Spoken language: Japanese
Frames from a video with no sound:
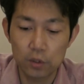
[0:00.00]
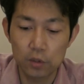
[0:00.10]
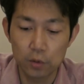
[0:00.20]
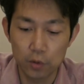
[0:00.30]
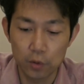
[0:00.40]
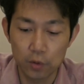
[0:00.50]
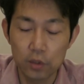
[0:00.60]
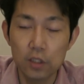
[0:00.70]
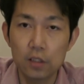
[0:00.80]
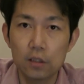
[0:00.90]
使用量
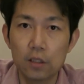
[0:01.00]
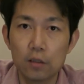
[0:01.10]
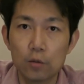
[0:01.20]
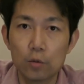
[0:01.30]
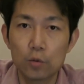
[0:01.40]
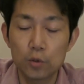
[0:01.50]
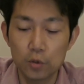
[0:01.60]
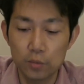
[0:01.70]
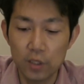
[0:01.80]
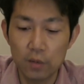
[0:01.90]

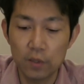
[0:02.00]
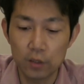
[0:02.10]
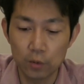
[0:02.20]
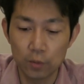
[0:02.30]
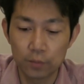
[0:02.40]
2.69MB